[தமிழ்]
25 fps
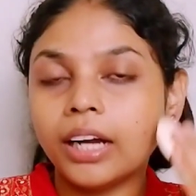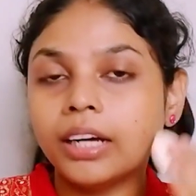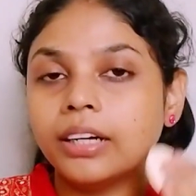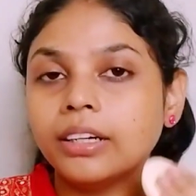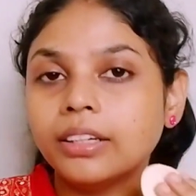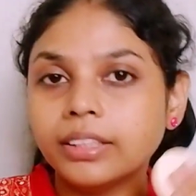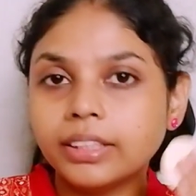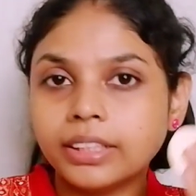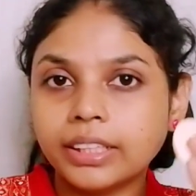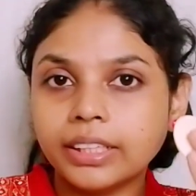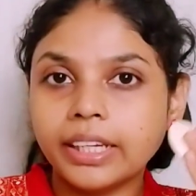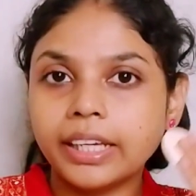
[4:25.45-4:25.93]

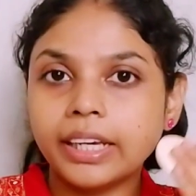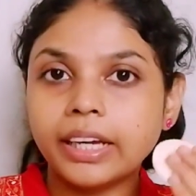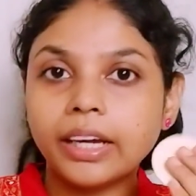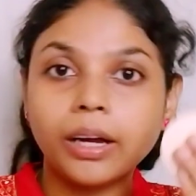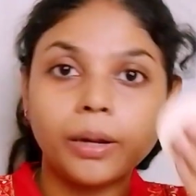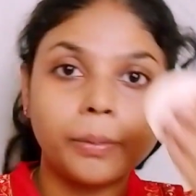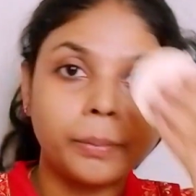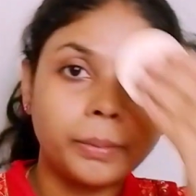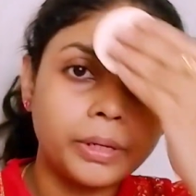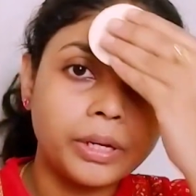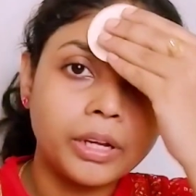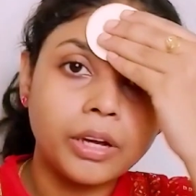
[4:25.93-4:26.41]

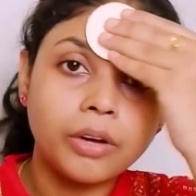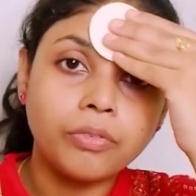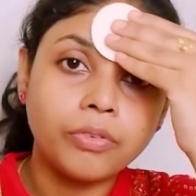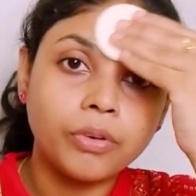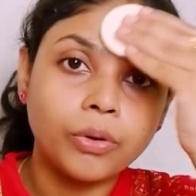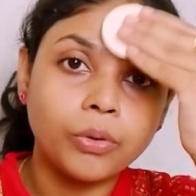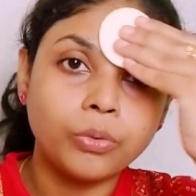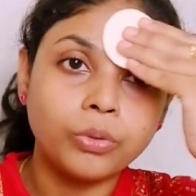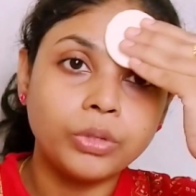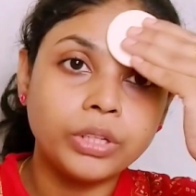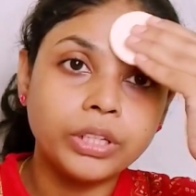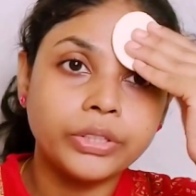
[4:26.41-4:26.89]
அழுத்துனீங்க அப்படின்னா
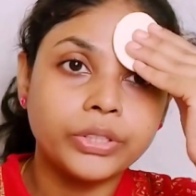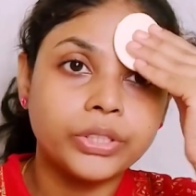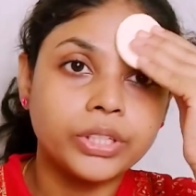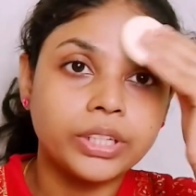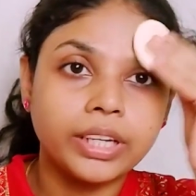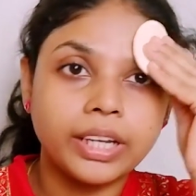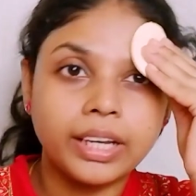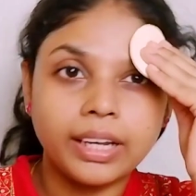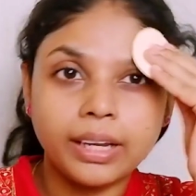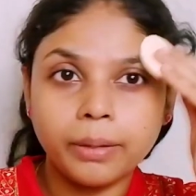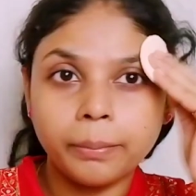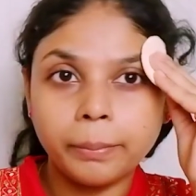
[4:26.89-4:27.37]

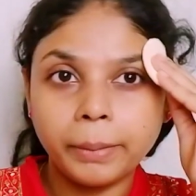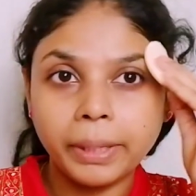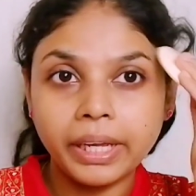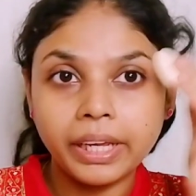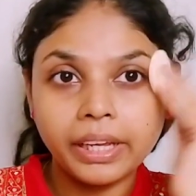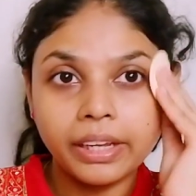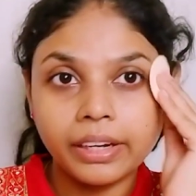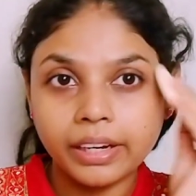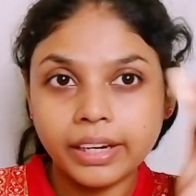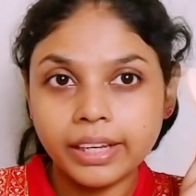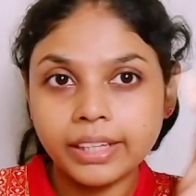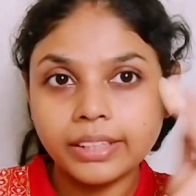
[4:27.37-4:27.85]
ஃபவுண்டேஷன் எல்லாமே
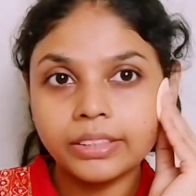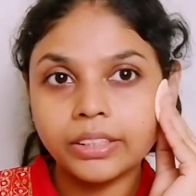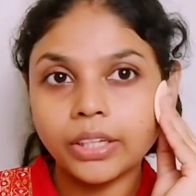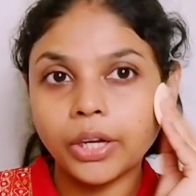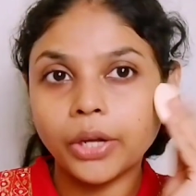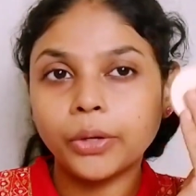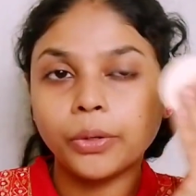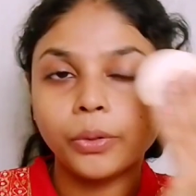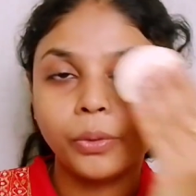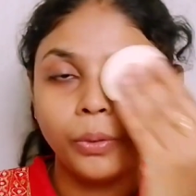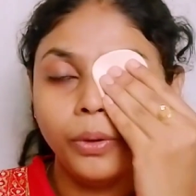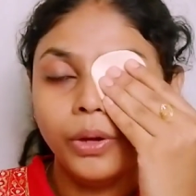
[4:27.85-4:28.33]
எரேஸ்
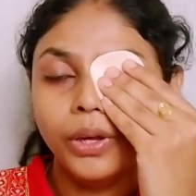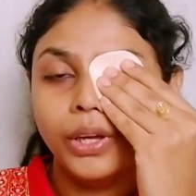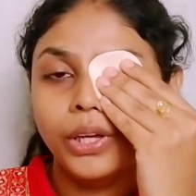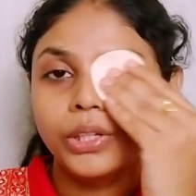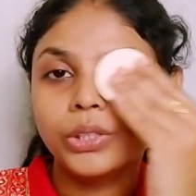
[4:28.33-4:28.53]
ஆகிடும்